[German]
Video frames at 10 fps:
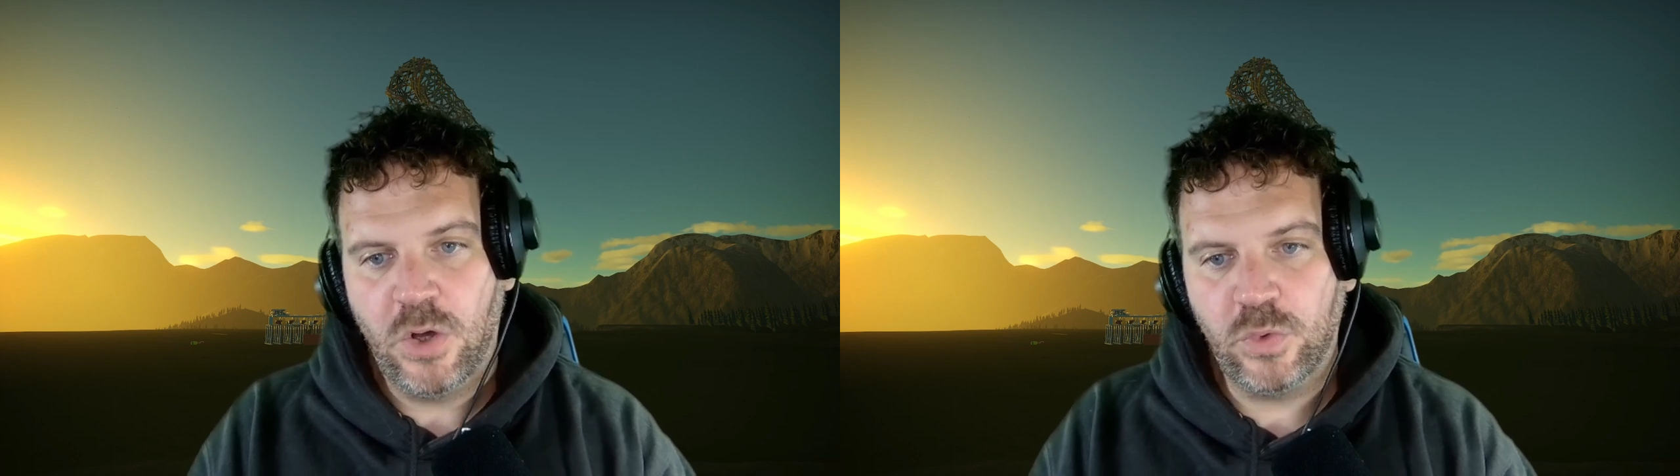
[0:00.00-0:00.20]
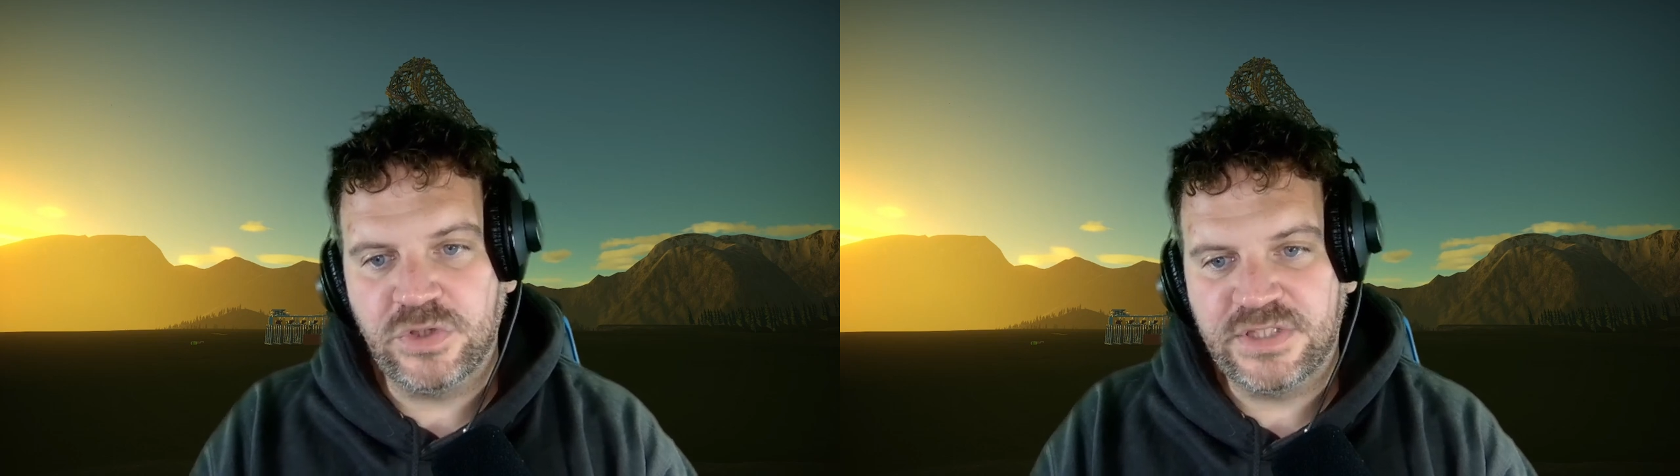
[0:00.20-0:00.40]

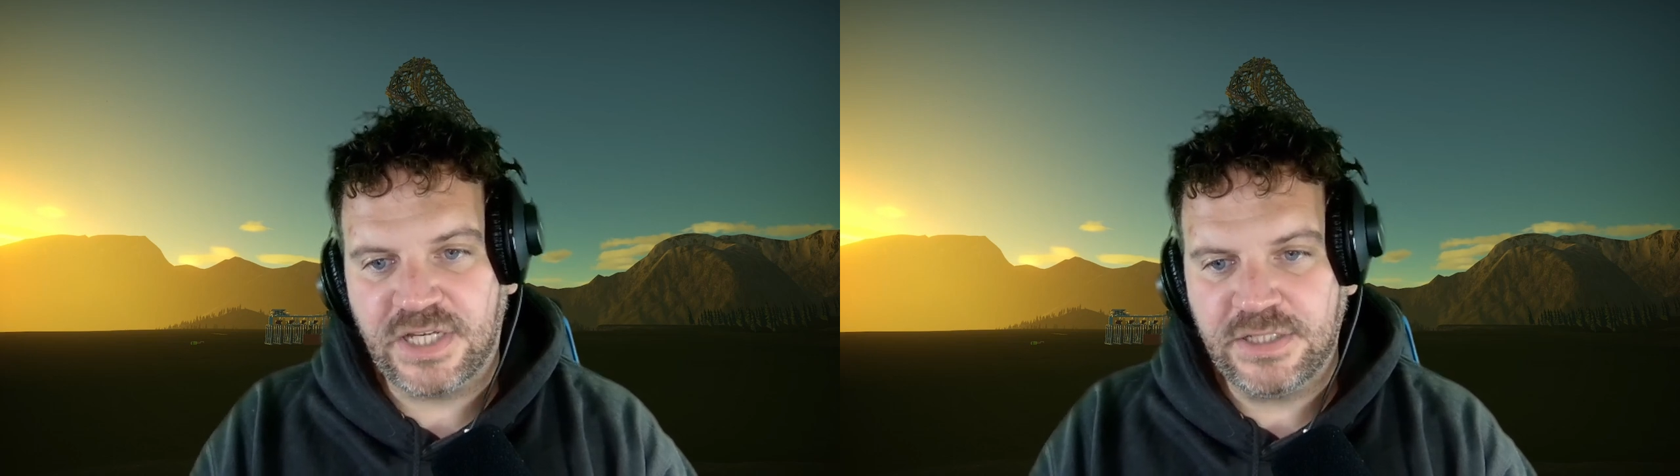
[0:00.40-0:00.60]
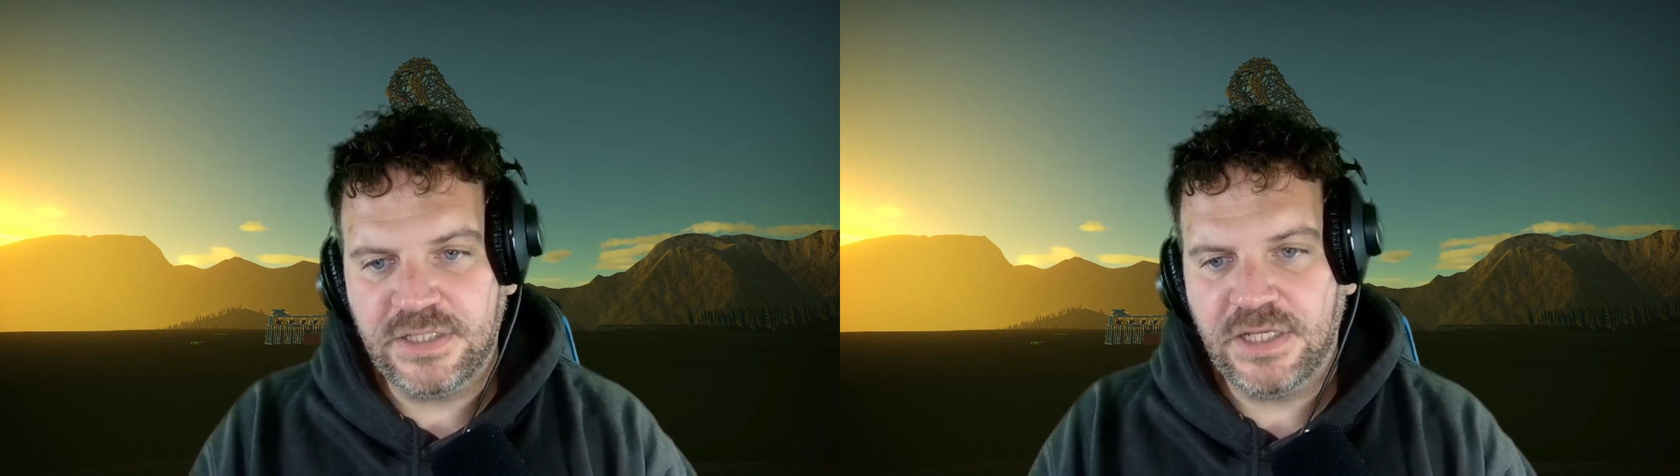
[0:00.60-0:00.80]
Und
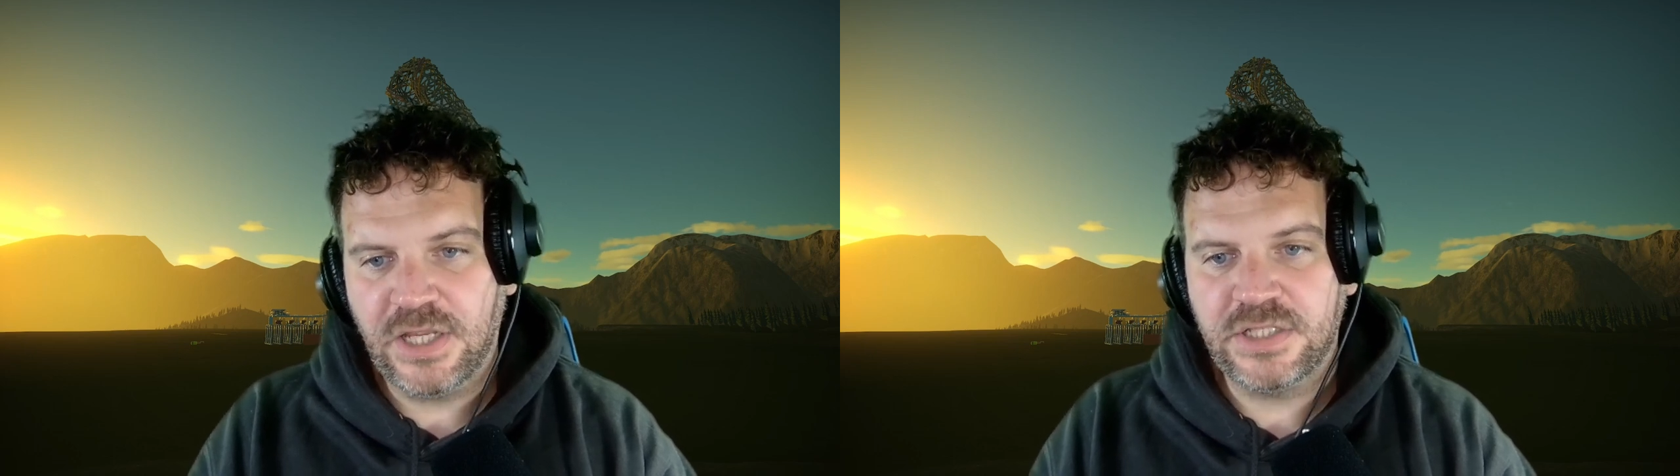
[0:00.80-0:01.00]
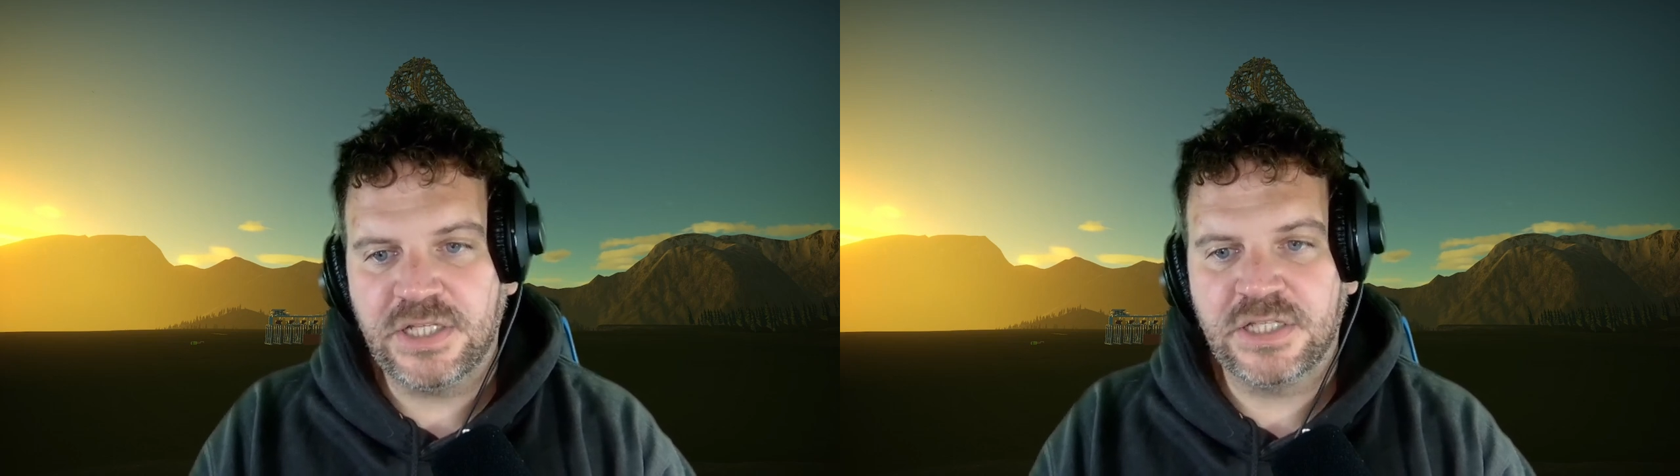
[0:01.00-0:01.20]
dann
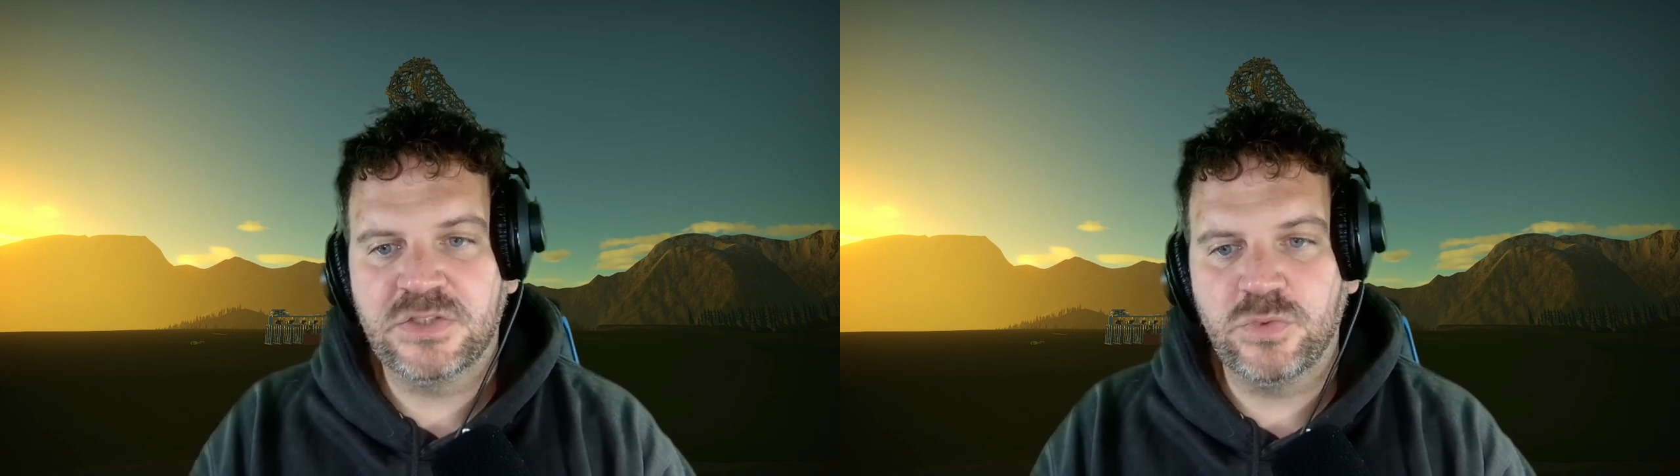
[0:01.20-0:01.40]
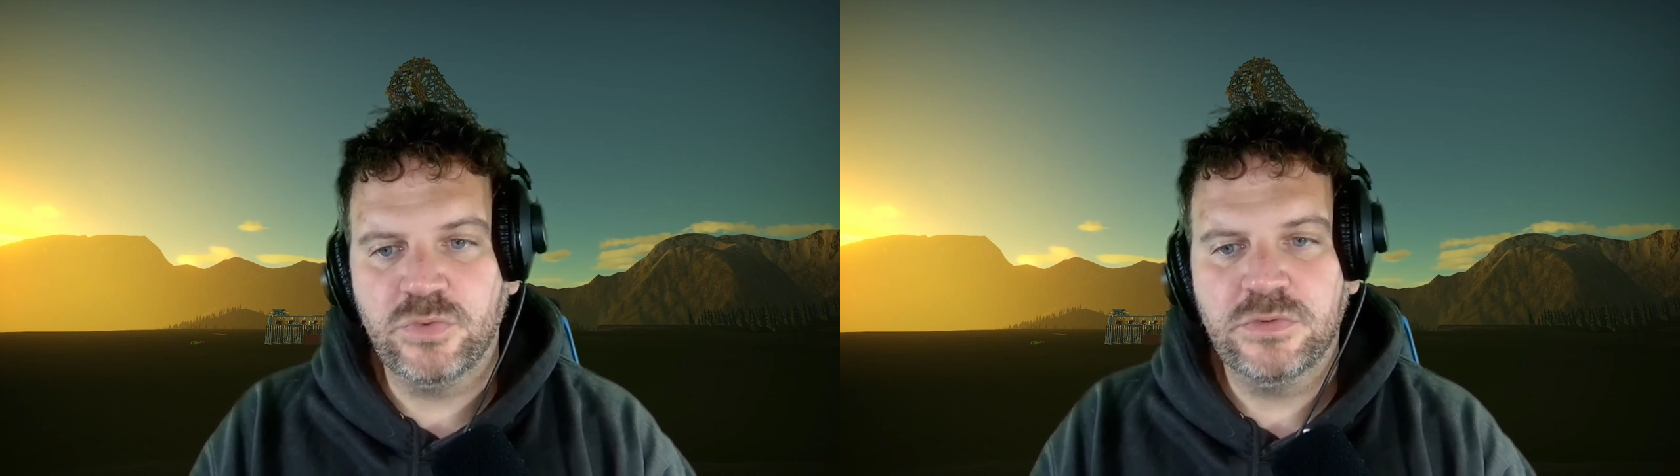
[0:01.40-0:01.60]

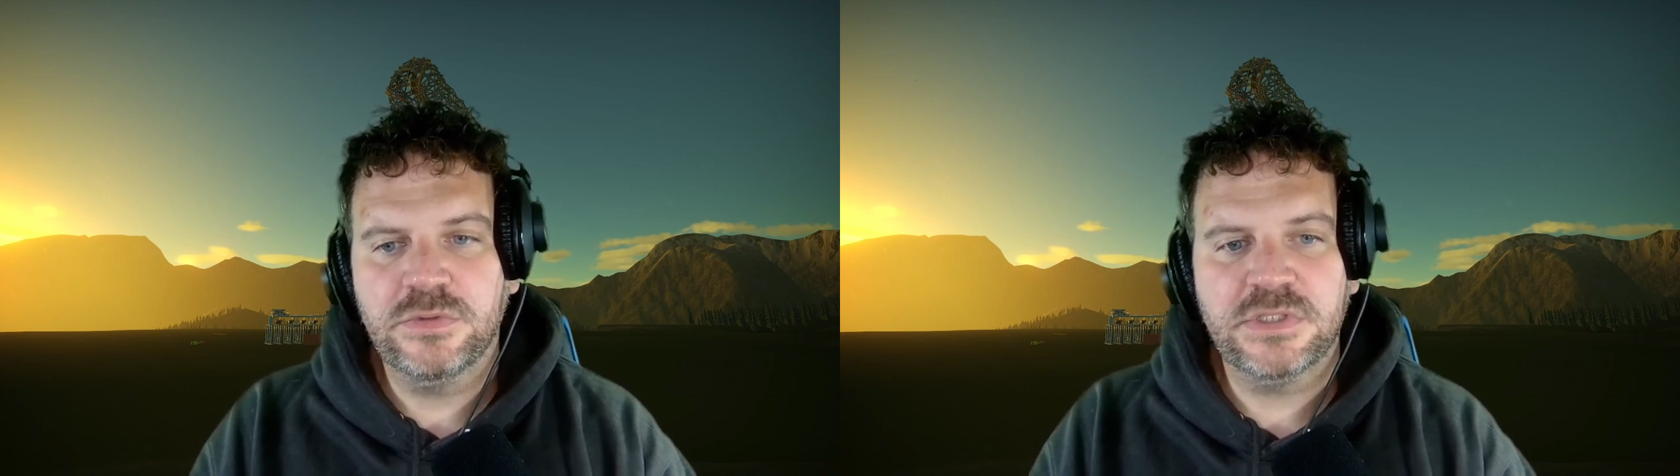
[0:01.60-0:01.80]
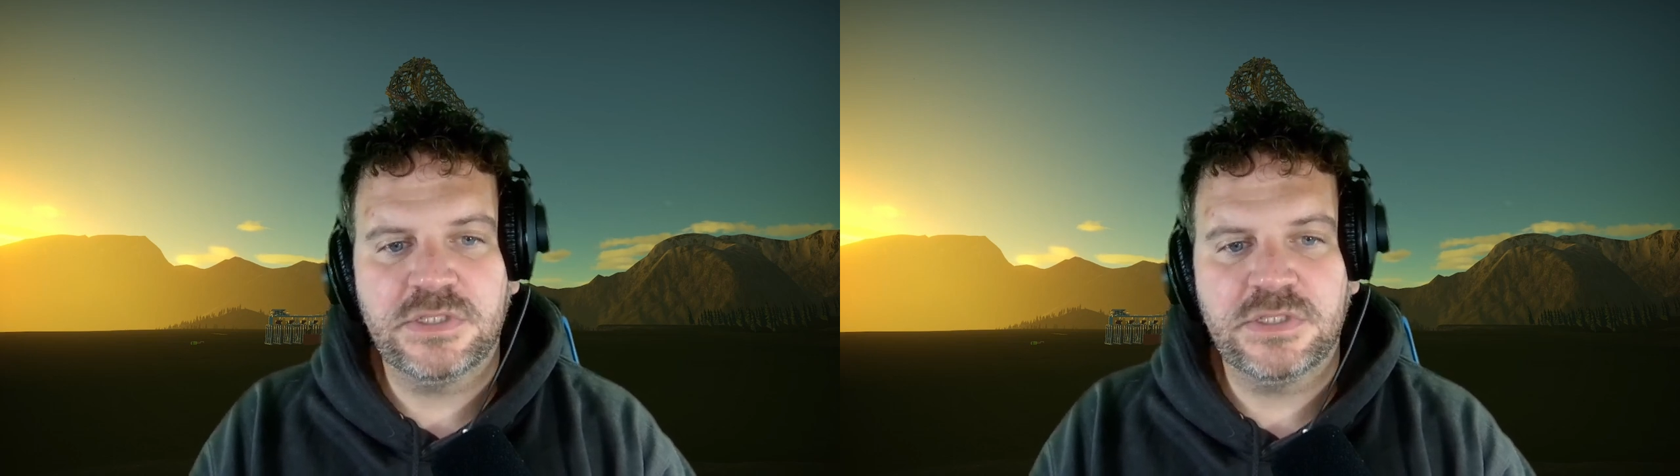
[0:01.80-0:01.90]
entdeckst du,